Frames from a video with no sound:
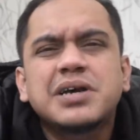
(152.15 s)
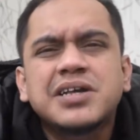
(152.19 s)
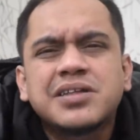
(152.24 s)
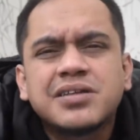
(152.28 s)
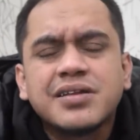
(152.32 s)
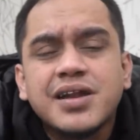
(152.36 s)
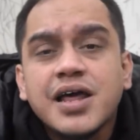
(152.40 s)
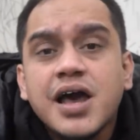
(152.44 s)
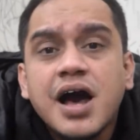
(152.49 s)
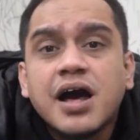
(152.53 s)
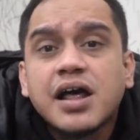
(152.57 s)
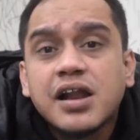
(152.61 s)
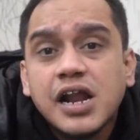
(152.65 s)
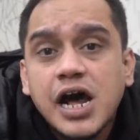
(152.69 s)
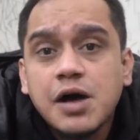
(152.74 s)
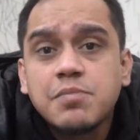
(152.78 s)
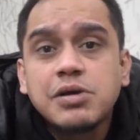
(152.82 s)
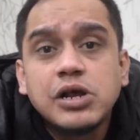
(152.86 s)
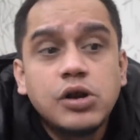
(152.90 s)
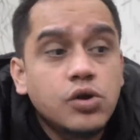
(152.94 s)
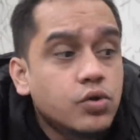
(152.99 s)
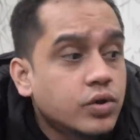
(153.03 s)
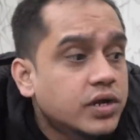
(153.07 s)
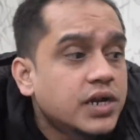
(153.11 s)
इतने हरामी
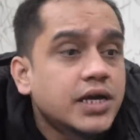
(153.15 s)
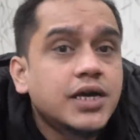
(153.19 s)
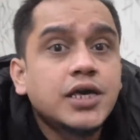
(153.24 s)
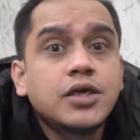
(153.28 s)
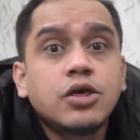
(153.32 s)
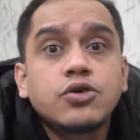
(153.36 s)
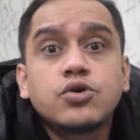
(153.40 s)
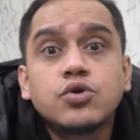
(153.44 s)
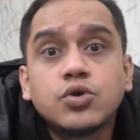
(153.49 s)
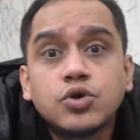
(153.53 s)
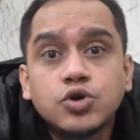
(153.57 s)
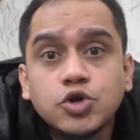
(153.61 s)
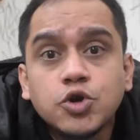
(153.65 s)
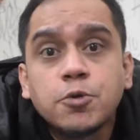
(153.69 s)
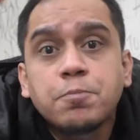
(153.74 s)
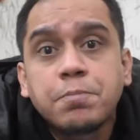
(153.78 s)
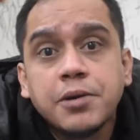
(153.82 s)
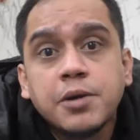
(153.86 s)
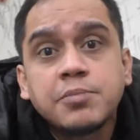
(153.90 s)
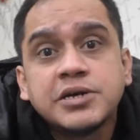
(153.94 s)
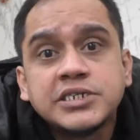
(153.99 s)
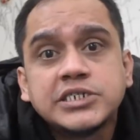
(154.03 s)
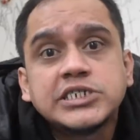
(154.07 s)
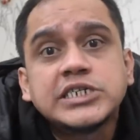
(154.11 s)
लोग हैं ना कि यूट्यूब पे
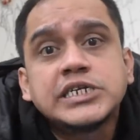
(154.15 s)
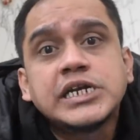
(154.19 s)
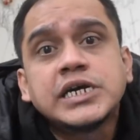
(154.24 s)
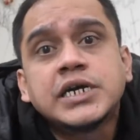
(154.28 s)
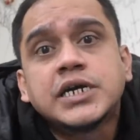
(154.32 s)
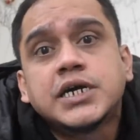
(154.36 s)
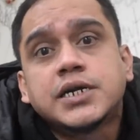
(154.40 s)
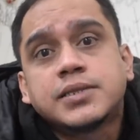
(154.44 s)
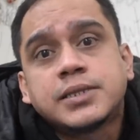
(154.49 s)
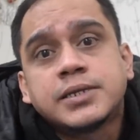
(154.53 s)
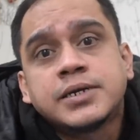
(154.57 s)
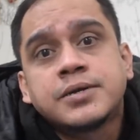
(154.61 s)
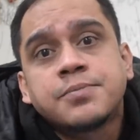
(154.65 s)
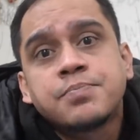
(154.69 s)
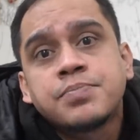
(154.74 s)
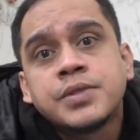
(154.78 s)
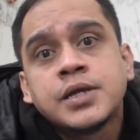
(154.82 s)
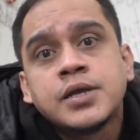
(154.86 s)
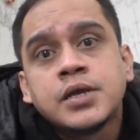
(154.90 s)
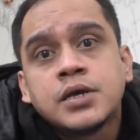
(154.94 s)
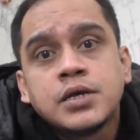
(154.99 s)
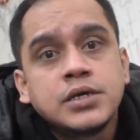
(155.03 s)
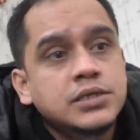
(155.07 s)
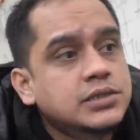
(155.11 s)
भी चीटिंग करते हैं
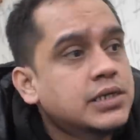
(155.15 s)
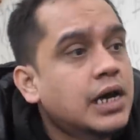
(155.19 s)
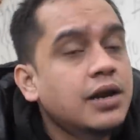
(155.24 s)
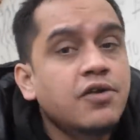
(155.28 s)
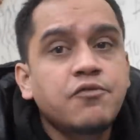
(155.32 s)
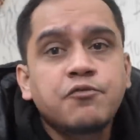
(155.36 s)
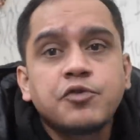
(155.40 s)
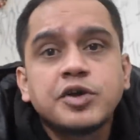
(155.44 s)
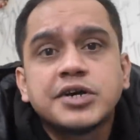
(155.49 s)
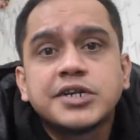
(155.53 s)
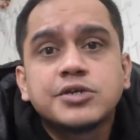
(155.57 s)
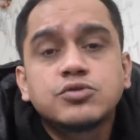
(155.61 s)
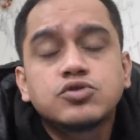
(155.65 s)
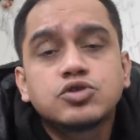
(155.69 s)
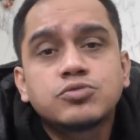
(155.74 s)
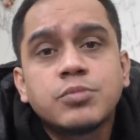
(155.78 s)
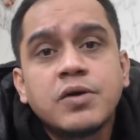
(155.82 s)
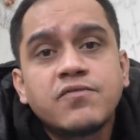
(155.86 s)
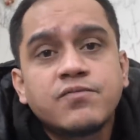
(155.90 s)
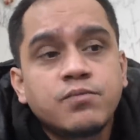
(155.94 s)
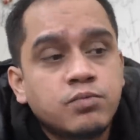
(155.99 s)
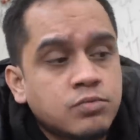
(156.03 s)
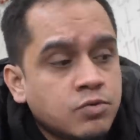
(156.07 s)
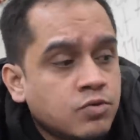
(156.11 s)
साले फेयर यूज में
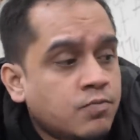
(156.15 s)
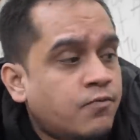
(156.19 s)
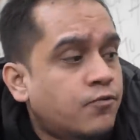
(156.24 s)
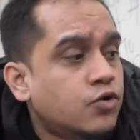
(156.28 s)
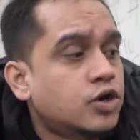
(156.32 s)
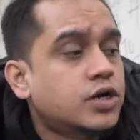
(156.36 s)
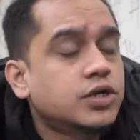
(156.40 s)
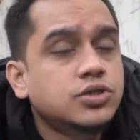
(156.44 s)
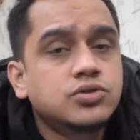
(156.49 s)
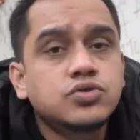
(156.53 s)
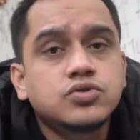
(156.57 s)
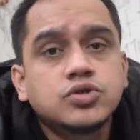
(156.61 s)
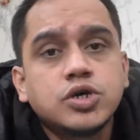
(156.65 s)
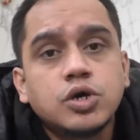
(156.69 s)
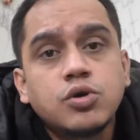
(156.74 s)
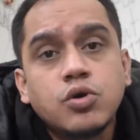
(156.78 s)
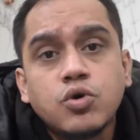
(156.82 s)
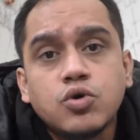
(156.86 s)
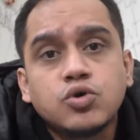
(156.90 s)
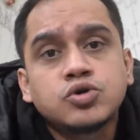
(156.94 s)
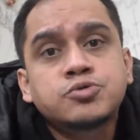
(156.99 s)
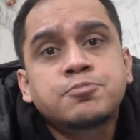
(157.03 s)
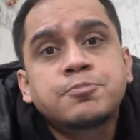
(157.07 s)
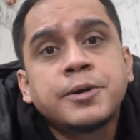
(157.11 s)
फुटेज यूज करो
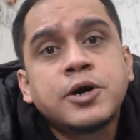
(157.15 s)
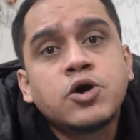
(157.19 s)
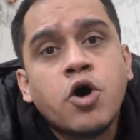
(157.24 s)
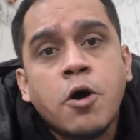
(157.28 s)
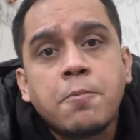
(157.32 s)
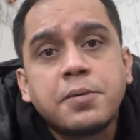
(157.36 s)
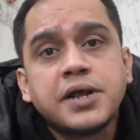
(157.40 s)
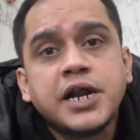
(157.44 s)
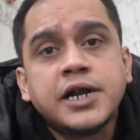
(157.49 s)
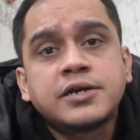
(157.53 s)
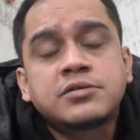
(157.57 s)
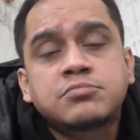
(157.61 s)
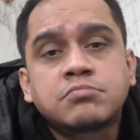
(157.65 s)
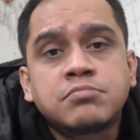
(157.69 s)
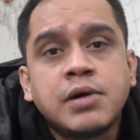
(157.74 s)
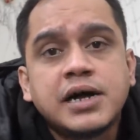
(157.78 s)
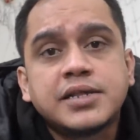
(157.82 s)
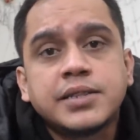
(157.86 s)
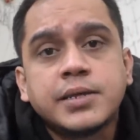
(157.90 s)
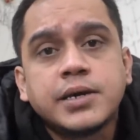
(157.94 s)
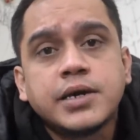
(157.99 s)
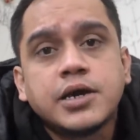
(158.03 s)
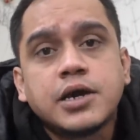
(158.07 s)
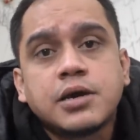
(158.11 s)
उस पर राइट मार
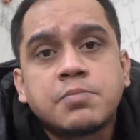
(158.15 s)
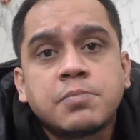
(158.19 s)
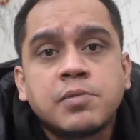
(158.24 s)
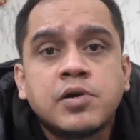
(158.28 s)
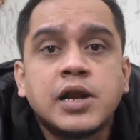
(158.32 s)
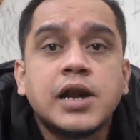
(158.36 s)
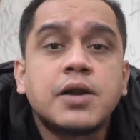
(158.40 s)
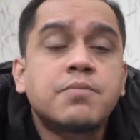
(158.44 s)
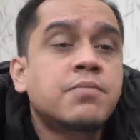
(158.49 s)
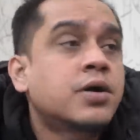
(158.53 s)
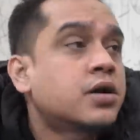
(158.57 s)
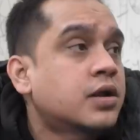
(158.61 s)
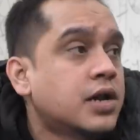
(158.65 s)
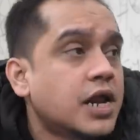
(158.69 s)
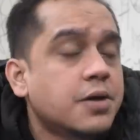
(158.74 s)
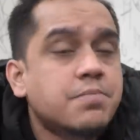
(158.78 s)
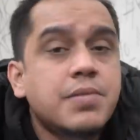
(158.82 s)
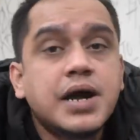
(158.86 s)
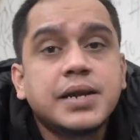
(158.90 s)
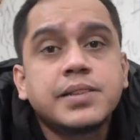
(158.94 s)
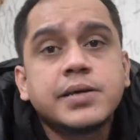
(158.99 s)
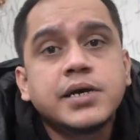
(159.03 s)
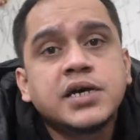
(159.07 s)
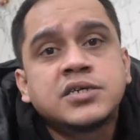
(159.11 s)
देंगे क्लेम
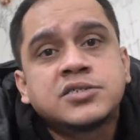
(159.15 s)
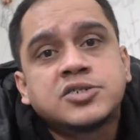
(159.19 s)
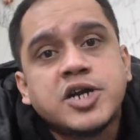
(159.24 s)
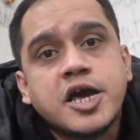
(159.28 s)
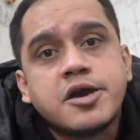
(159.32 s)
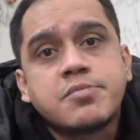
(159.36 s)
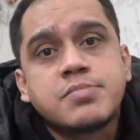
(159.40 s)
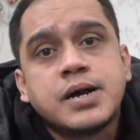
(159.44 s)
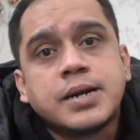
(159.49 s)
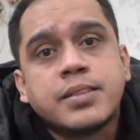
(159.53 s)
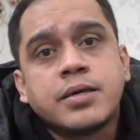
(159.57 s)
मार देंगे स्ट्राइक मार